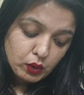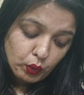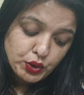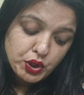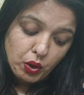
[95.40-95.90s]

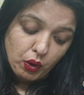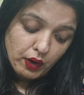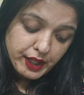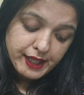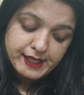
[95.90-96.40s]
कुछ
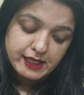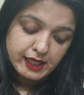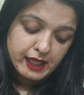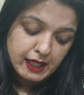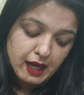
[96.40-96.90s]
और ऐसे
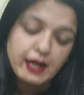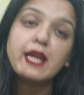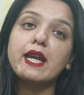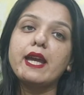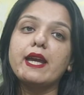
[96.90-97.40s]

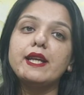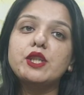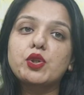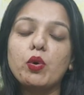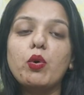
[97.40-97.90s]
खिलाड़ी
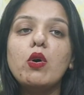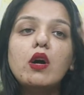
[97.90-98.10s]
हैं जो